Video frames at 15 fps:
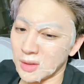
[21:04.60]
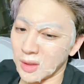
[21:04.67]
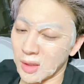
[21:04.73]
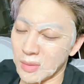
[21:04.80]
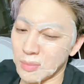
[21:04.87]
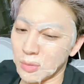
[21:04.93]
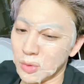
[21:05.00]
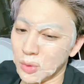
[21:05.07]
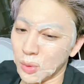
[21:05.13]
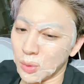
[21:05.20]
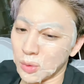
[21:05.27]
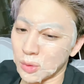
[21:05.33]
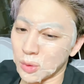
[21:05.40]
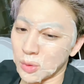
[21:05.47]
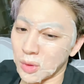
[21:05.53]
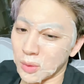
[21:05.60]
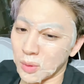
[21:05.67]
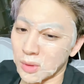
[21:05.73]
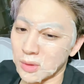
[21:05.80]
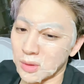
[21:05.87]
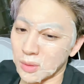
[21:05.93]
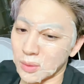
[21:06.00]
네, 입문용으로는
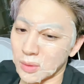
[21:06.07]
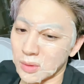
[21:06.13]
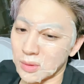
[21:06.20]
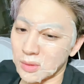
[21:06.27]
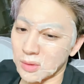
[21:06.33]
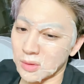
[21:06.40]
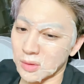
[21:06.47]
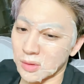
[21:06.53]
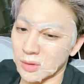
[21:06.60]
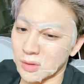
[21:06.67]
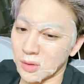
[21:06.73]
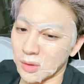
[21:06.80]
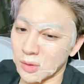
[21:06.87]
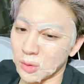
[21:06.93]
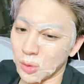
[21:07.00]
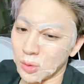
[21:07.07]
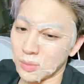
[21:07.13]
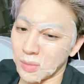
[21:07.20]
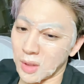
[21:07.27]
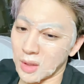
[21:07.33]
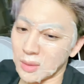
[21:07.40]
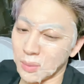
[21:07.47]
좋다고 하더라고요. 그래서 그걸
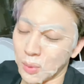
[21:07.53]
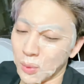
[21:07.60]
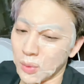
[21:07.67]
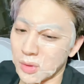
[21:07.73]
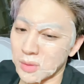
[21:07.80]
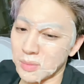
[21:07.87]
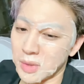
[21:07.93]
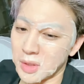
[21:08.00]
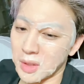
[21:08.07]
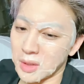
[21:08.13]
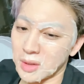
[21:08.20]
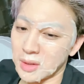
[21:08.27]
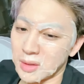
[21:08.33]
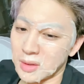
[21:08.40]
조금 알아보고 있습니다.